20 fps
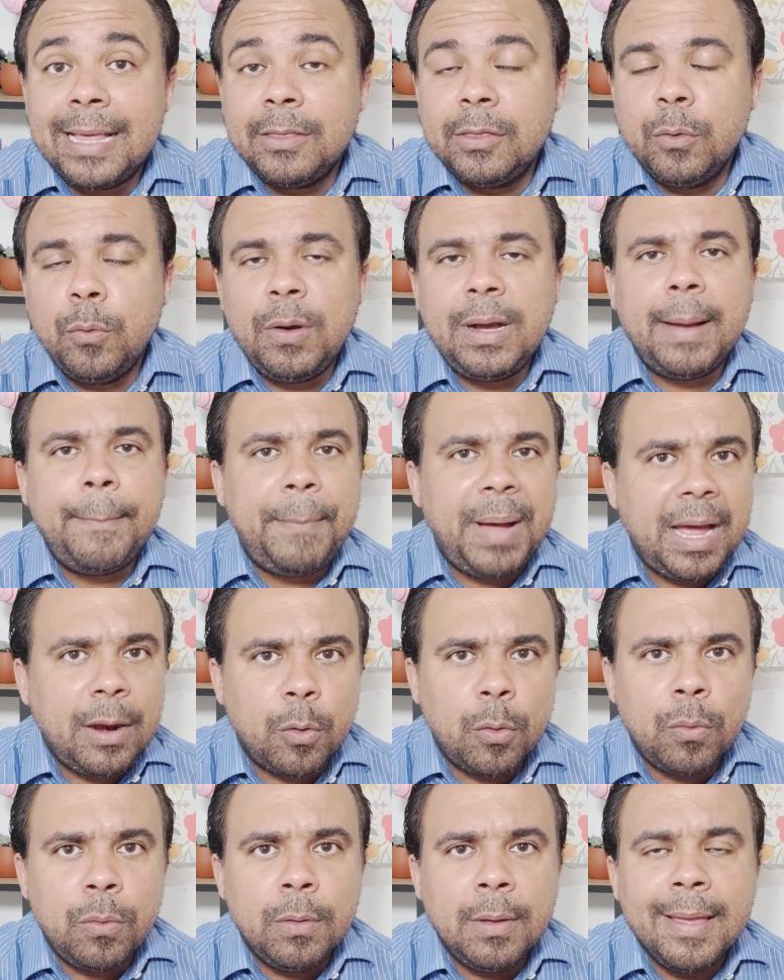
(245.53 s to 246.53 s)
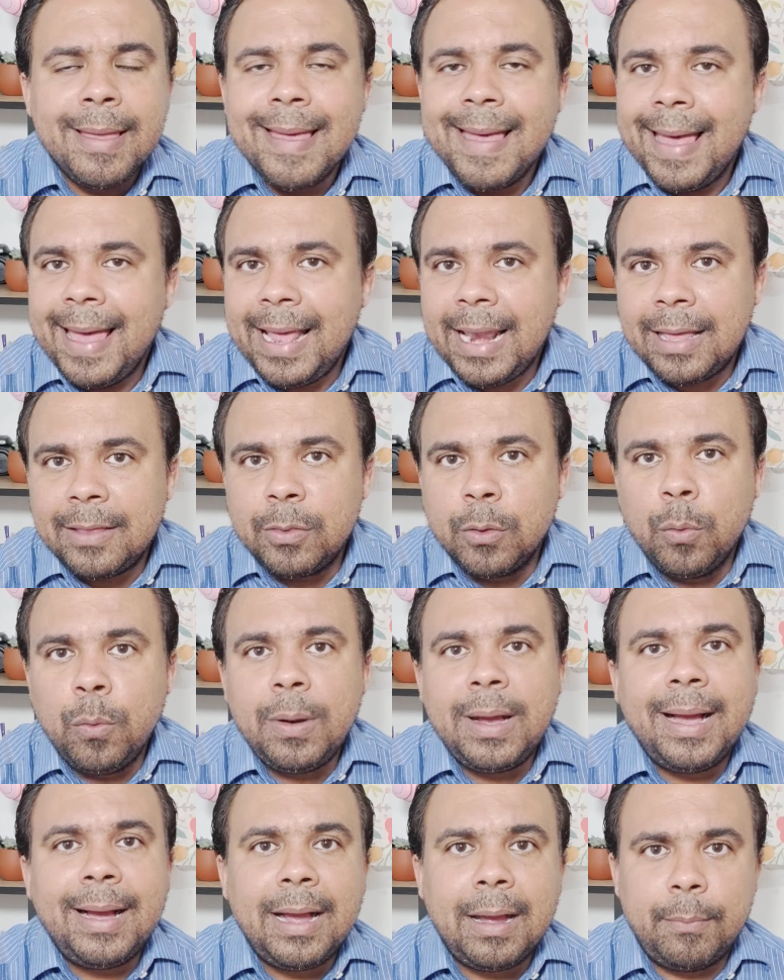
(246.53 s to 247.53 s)
ela nunca parou, ela
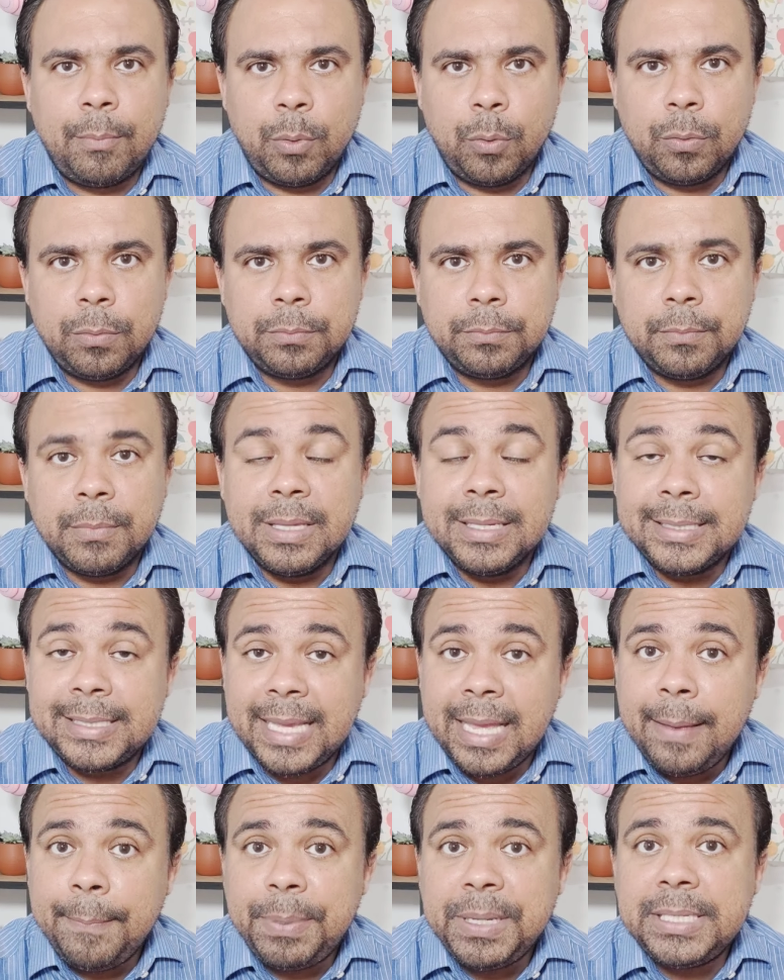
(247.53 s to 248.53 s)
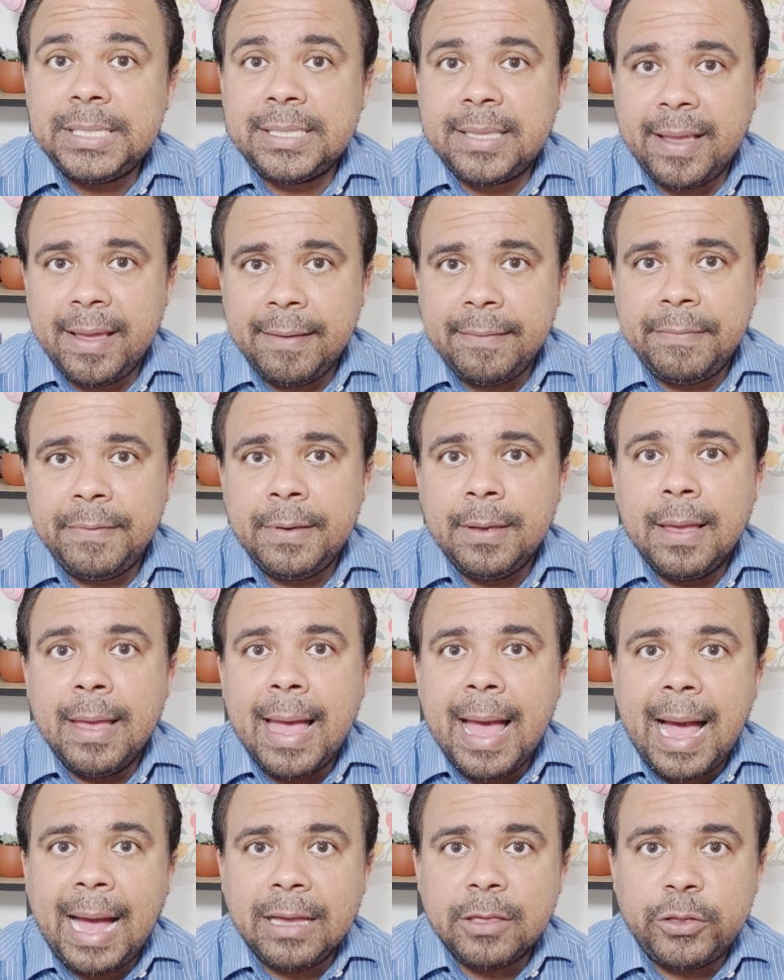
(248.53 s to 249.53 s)
nunca acabou, sempre esteve
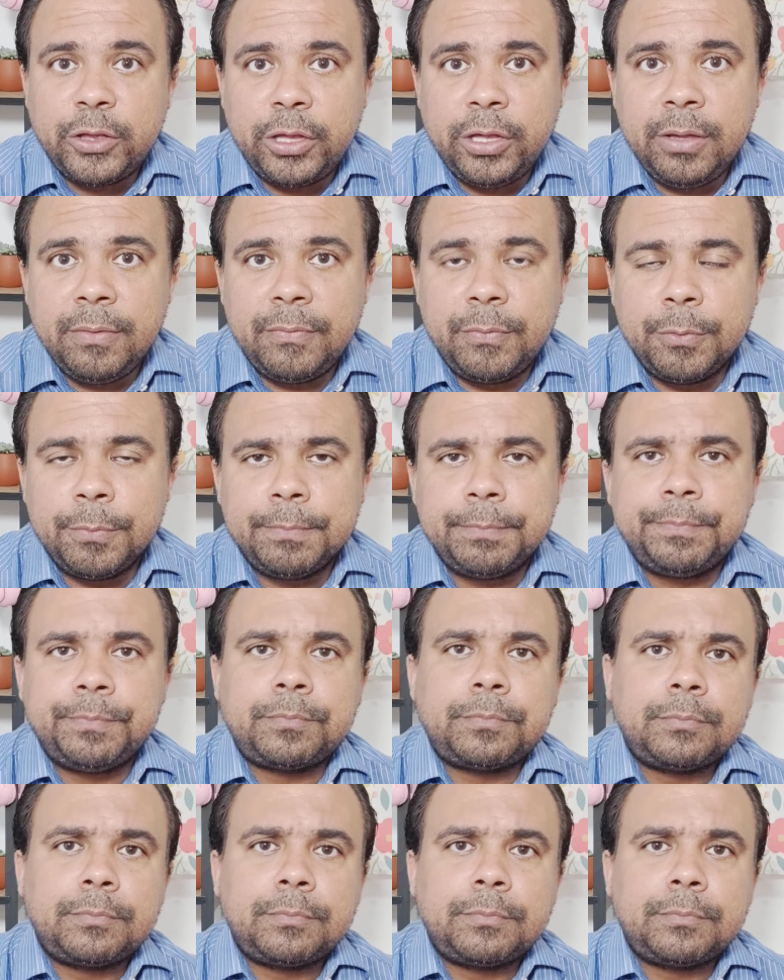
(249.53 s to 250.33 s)
ativo.